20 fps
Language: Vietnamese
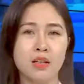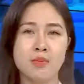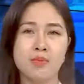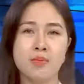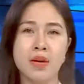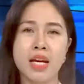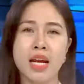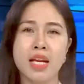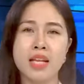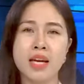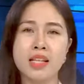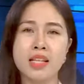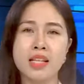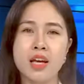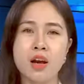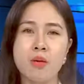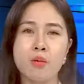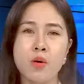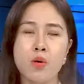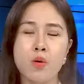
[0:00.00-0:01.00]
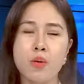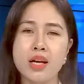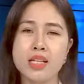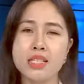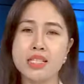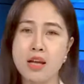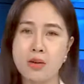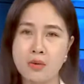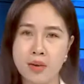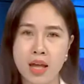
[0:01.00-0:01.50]
Mới đây nhất, theo Bộ Ngoại
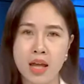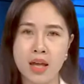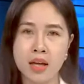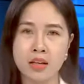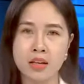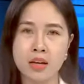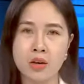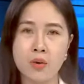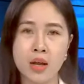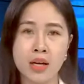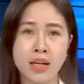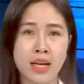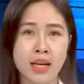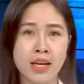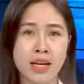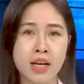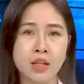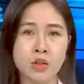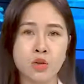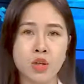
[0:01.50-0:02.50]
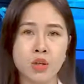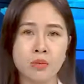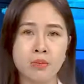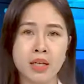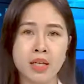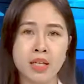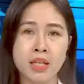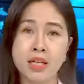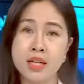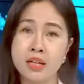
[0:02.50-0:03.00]
giao Nga, cơ quan này đang chuẩn
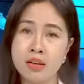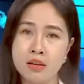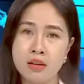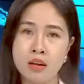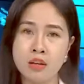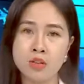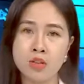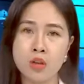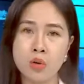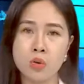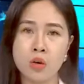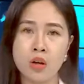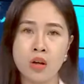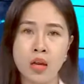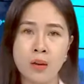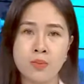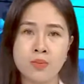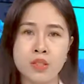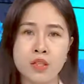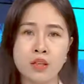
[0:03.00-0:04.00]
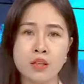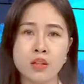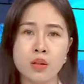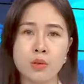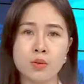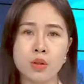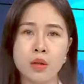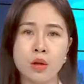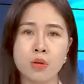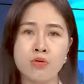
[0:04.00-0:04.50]
bị kỹ lưỡng cho cuộc gặp giữa
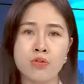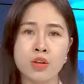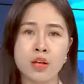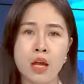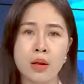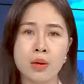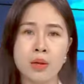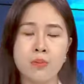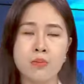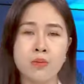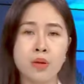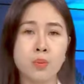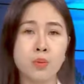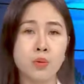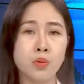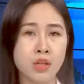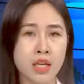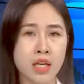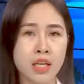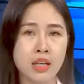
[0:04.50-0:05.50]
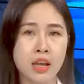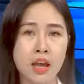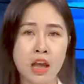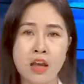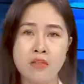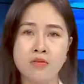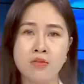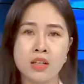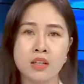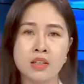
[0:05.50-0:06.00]
Tổng thống Vladimir Putin
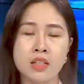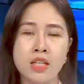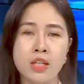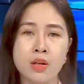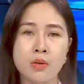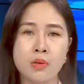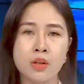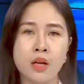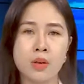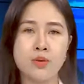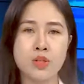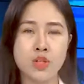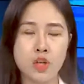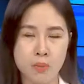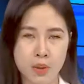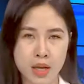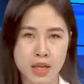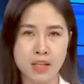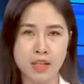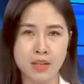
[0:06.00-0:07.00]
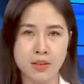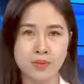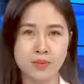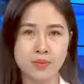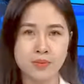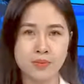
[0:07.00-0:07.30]
và người đồng cấp Joe Biden